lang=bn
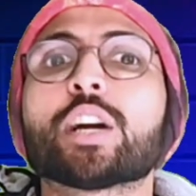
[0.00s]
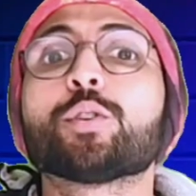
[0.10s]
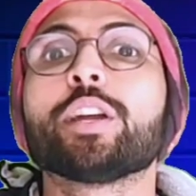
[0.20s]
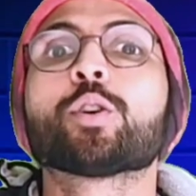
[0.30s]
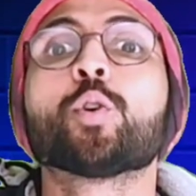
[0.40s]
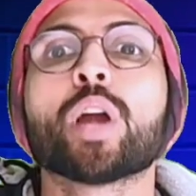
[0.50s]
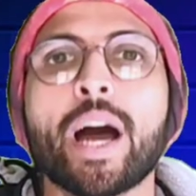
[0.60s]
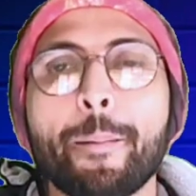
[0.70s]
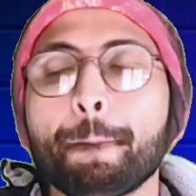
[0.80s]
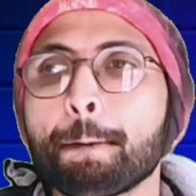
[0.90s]
ঠাকুরের গোড়া
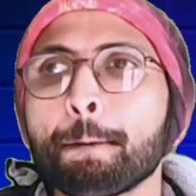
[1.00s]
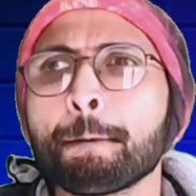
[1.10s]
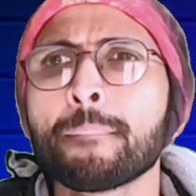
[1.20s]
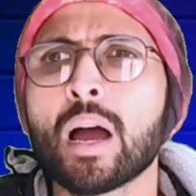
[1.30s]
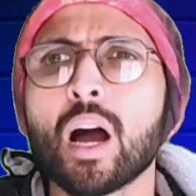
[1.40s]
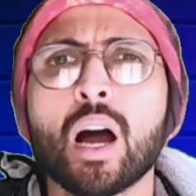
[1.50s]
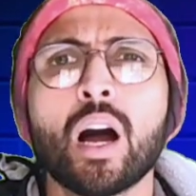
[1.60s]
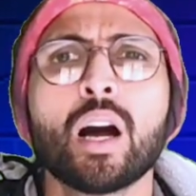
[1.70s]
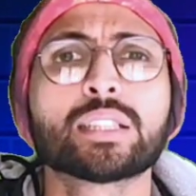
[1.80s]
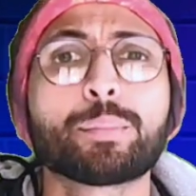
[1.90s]

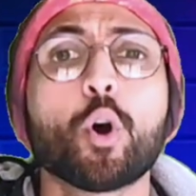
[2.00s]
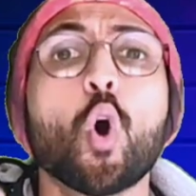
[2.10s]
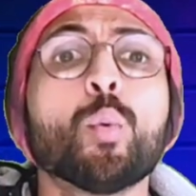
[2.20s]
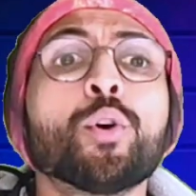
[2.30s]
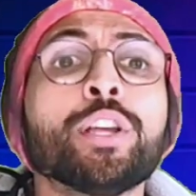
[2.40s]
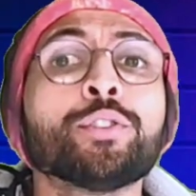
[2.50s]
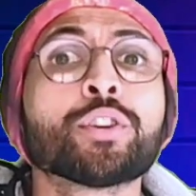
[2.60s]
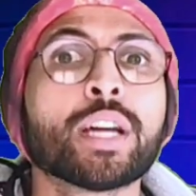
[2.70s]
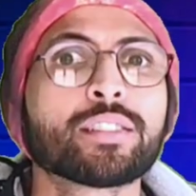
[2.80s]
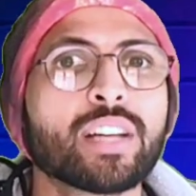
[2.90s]
তারপর
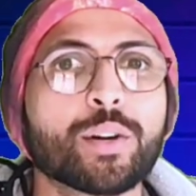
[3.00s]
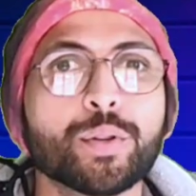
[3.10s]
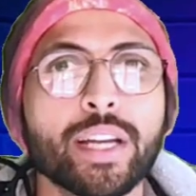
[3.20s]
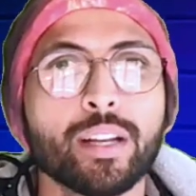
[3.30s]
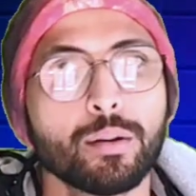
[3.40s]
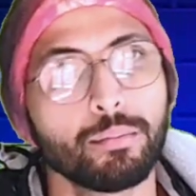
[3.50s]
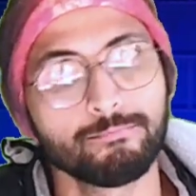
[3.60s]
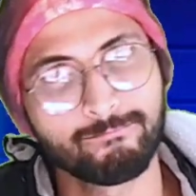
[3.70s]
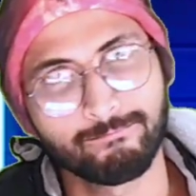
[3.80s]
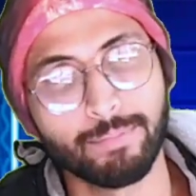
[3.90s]
অবনীন্দ্রনাথ ঠাকুরের
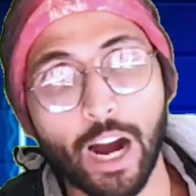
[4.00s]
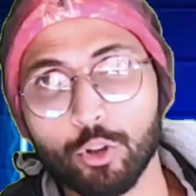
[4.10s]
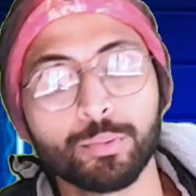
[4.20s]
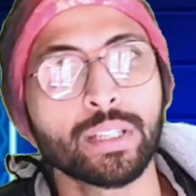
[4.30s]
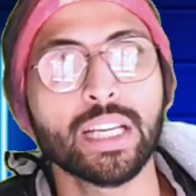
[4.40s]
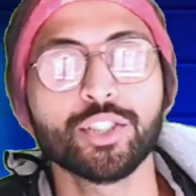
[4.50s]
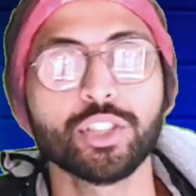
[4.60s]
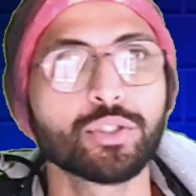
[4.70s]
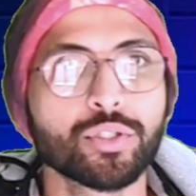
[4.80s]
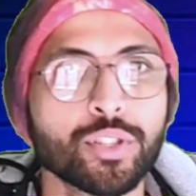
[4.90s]
ভারত মাতার
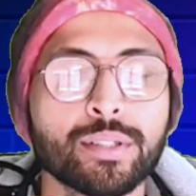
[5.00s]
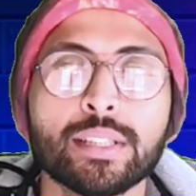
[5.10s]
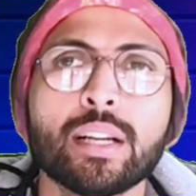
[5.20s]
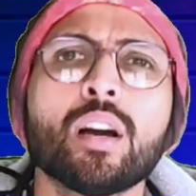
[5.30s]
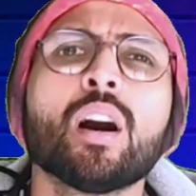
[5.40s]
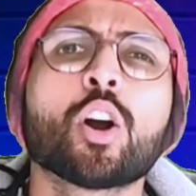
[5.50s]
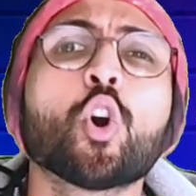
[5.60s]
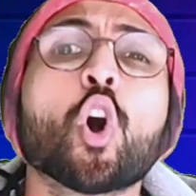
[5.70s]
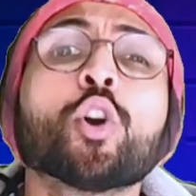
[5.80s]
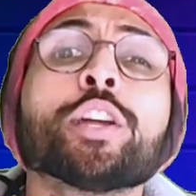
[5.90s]
চিত্র
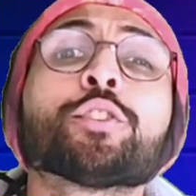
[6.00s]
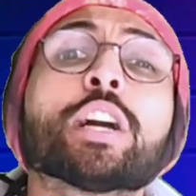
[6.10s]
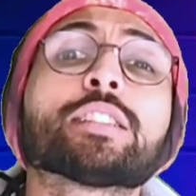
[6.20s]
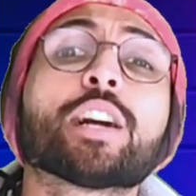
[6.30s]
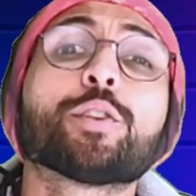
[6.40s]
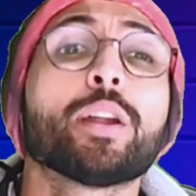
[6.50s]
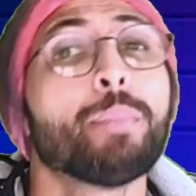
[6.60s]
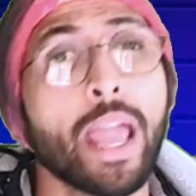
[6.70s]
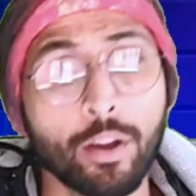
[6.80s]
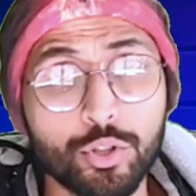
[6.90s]
গগনেন্দ্রনাথ ঠাকুরের
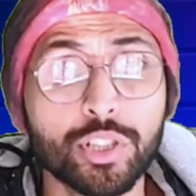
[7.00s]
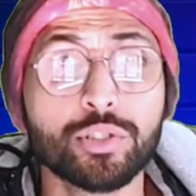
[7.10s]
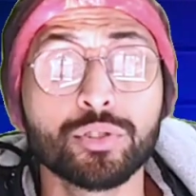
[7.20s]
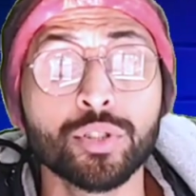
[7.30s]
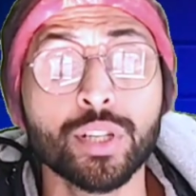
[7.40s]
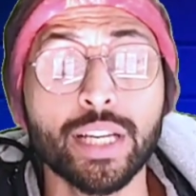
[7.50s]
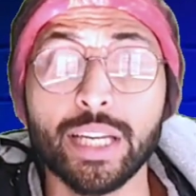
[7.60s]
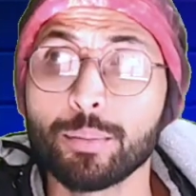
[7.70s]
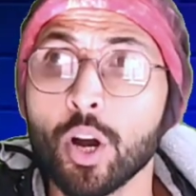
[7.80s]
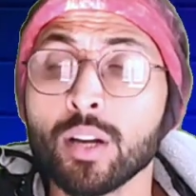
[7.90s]
ব্যঙ্গচিত্র
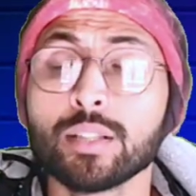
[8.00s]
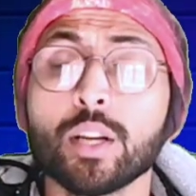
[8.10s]
এবং